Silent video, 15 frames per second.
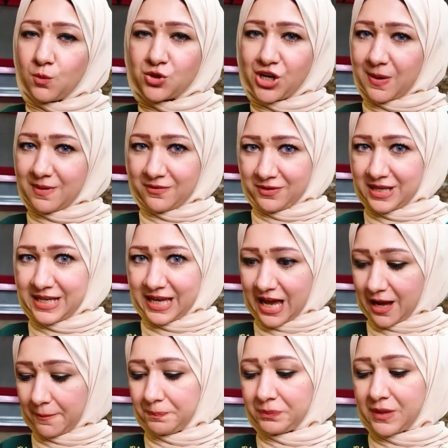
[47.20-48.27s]
ومش هيبقى فيه
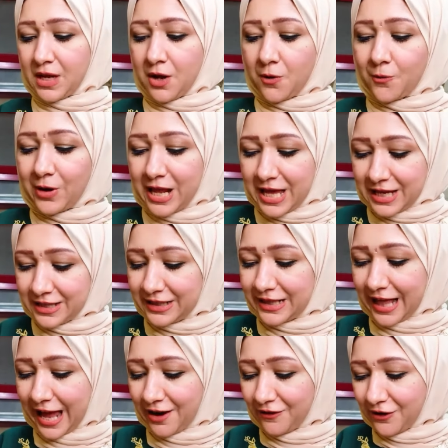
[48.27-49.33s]
ريحه ولكن
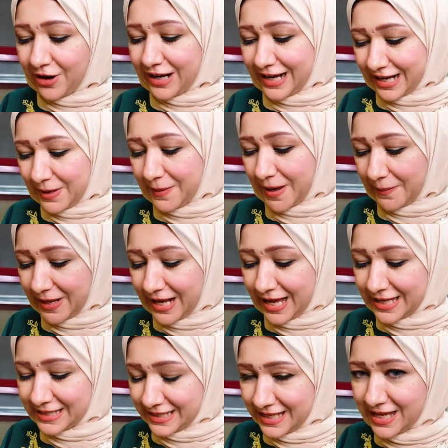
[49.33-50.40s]
الحركه اللي انا
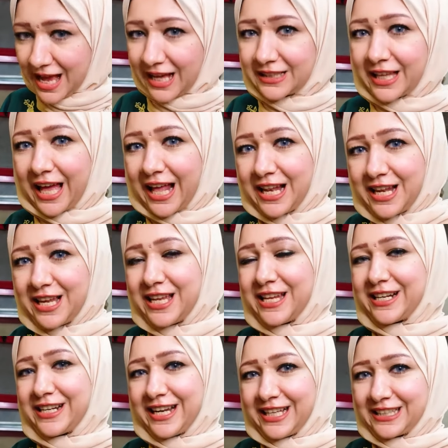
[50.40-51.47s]
بعملها دي هتخلي
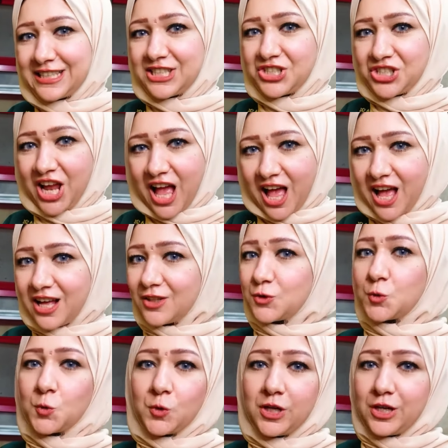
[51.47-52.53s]
ريحه الشقه
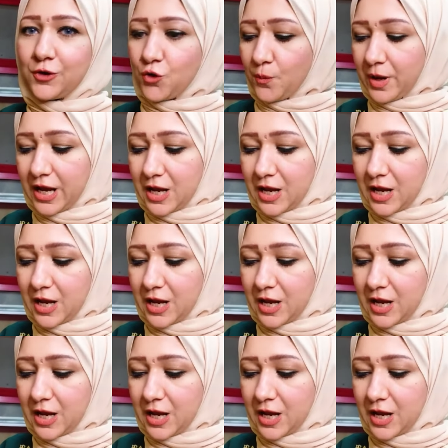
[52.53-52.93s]
طول اليوم